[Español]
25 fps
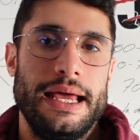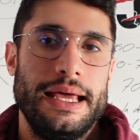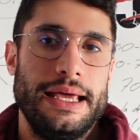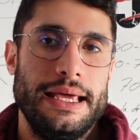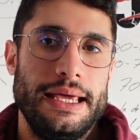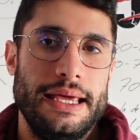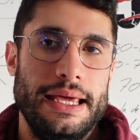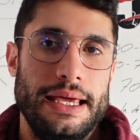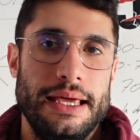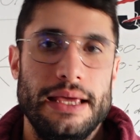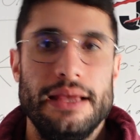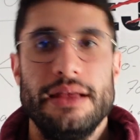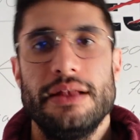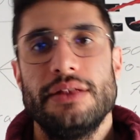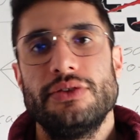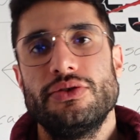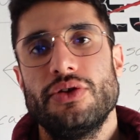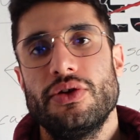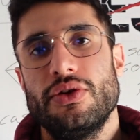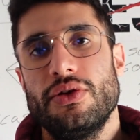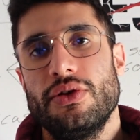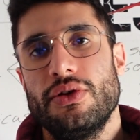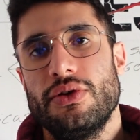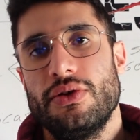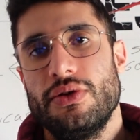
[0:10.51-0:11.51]
Y
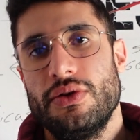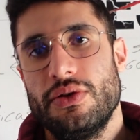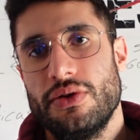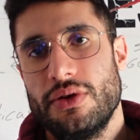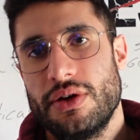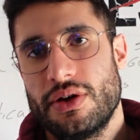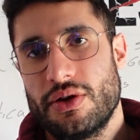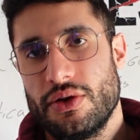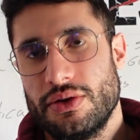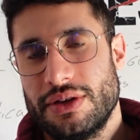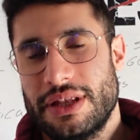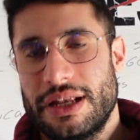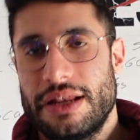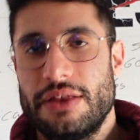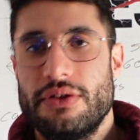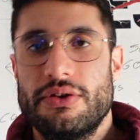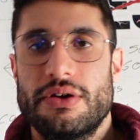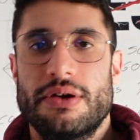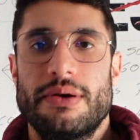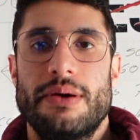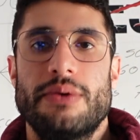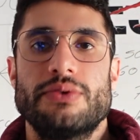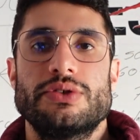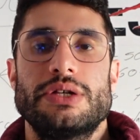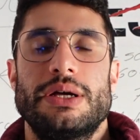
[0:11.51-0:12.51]
todo el contenido
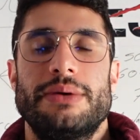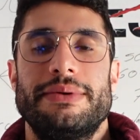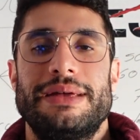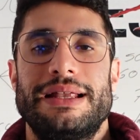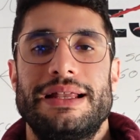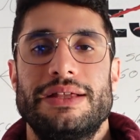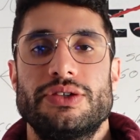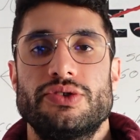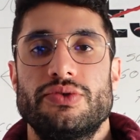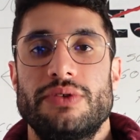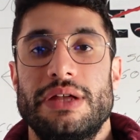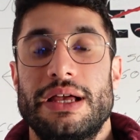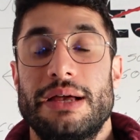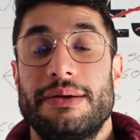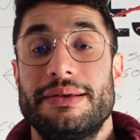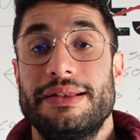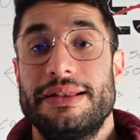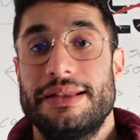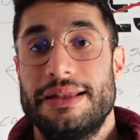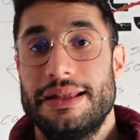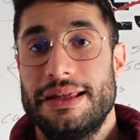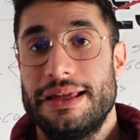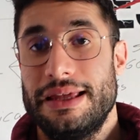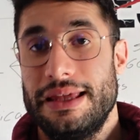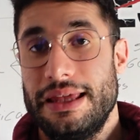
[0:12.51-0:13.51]
que vamos a ver es
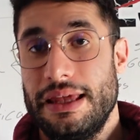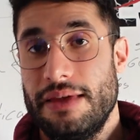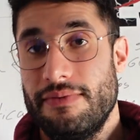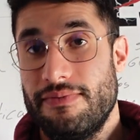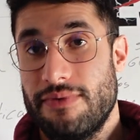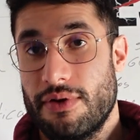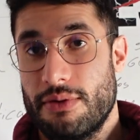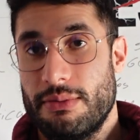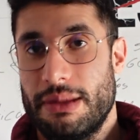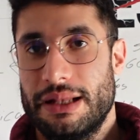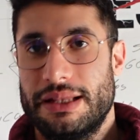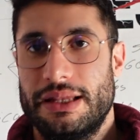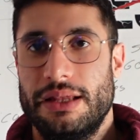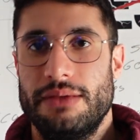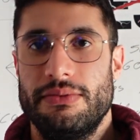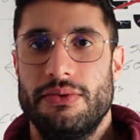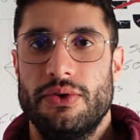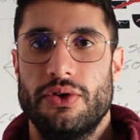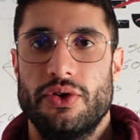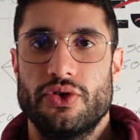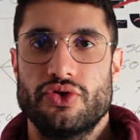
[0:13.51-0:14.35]
únicamente informativo,